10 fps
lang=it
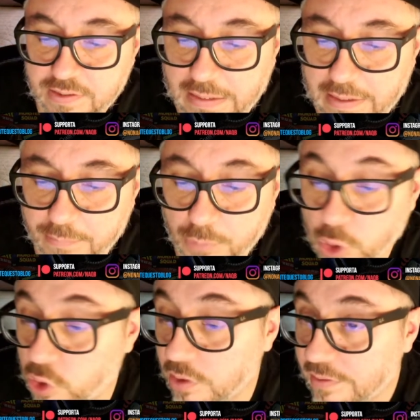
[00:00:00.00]
Eh,
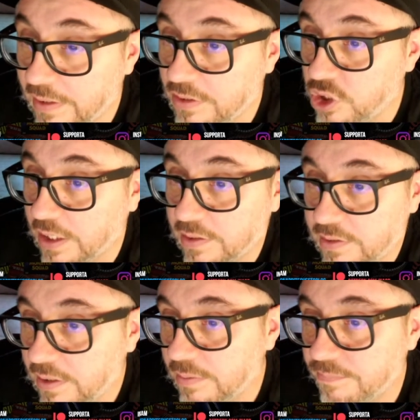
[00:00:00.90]
molto
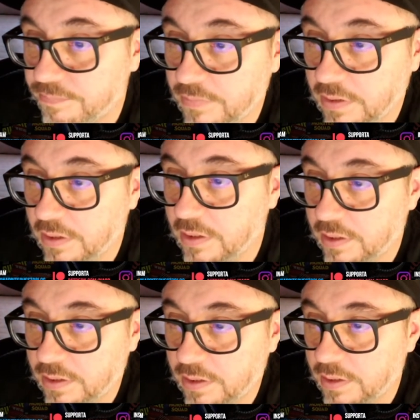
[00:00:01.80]
intelligente,
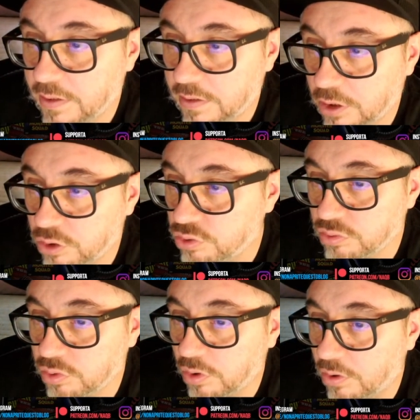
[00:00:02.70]
eh, è
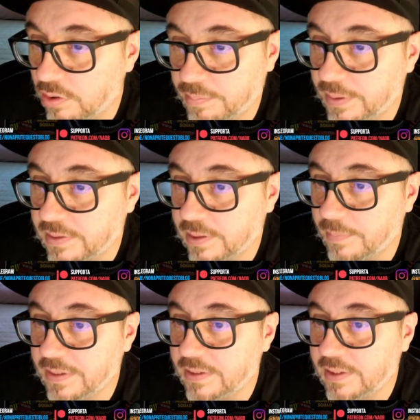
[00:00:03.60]
cresciuto
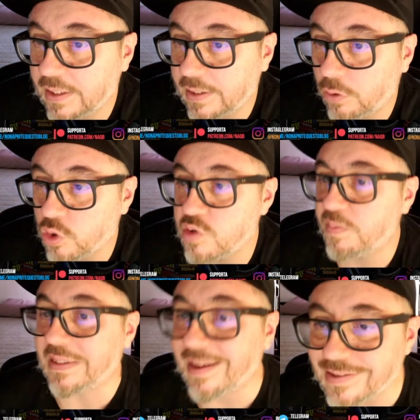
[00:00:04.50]
praticamente
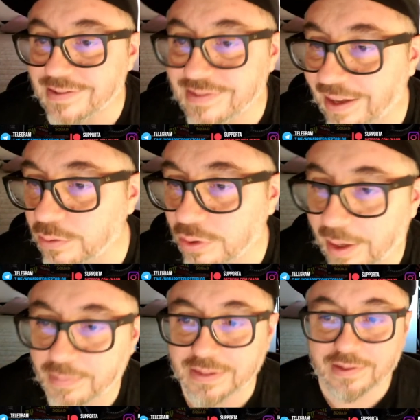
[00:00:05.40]
ospedalizzato
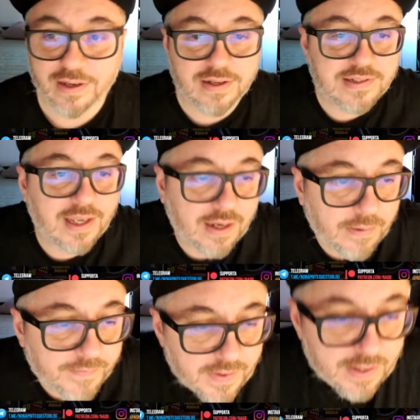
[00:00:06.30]
dalla mattina alla
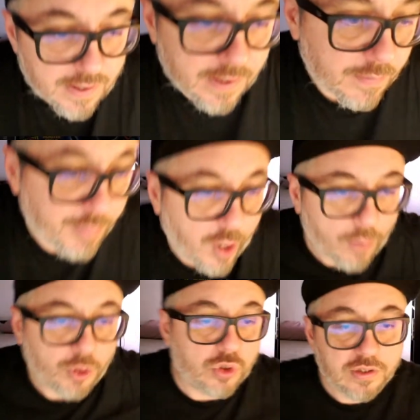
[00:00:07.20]
sera,
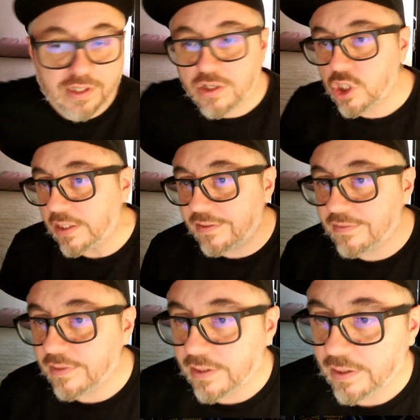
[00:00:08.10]
però è molto intelligente,
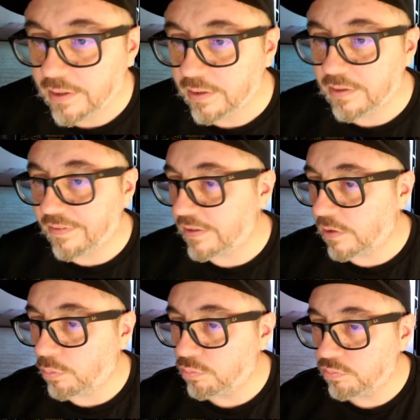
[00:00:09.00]
si
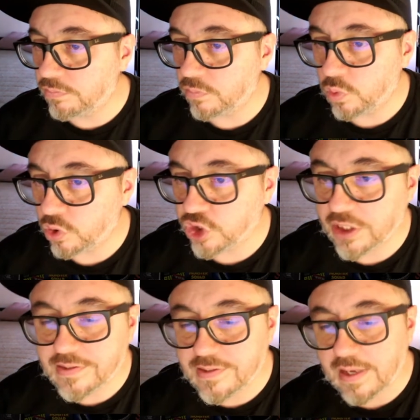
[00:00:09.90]
diventa un, uno
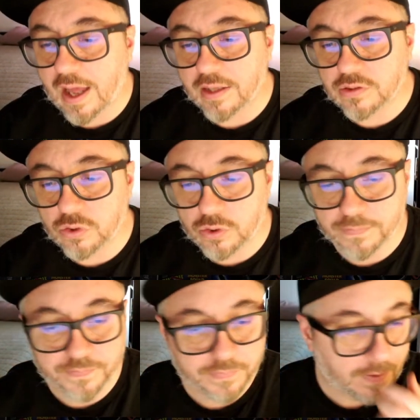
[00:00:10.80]

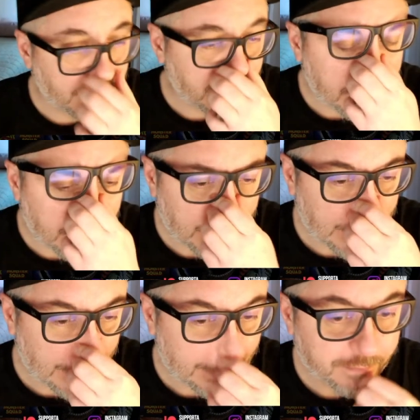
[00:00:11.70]
scienziato e
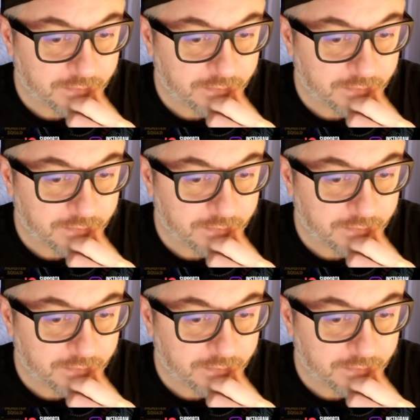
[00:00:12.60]
eh,